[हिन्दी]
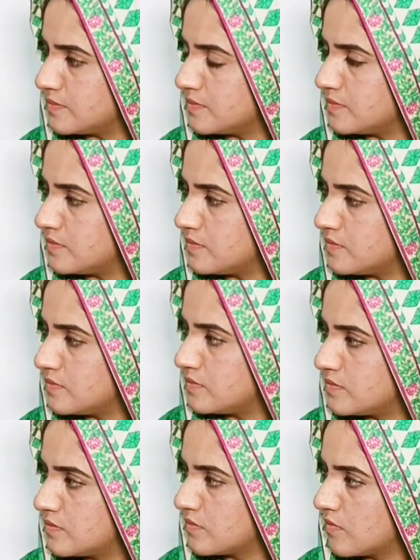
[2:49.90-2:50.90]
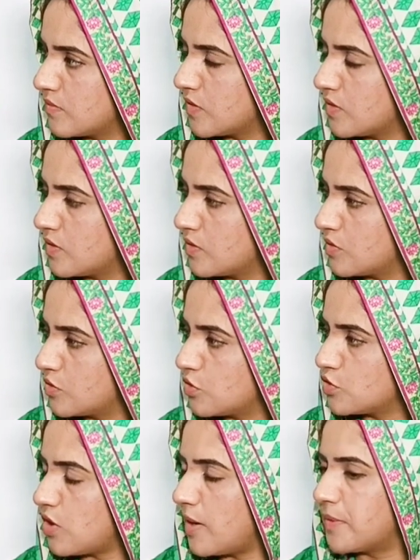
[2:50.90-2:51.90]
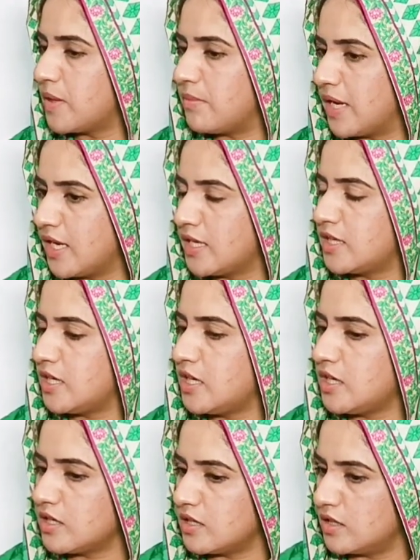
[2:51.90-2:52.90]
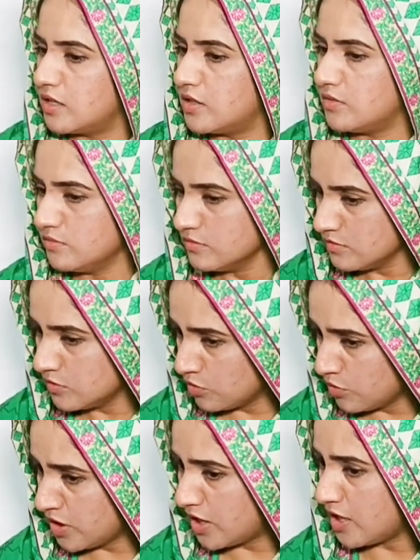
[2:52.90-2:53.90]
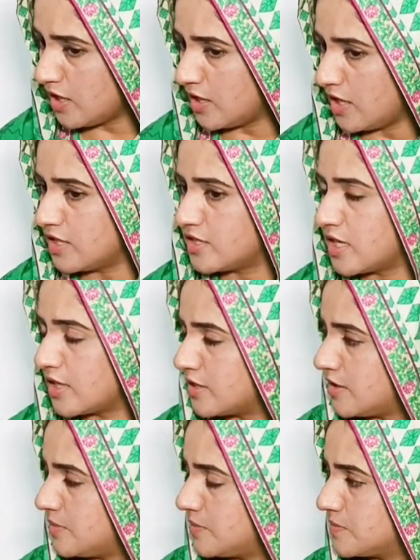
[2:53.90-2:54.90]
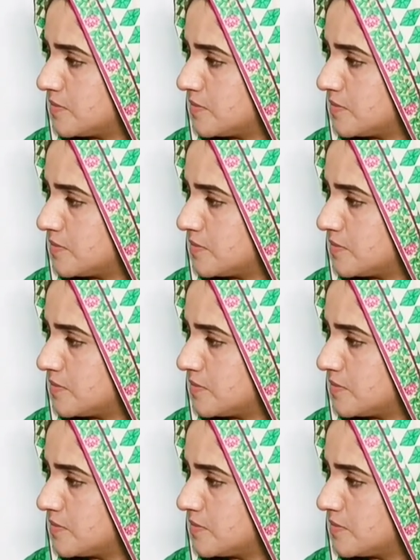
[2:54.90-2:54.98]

शादी हो गई थी तो जो आपकी बहन थी आ, उनकी एज क्या थी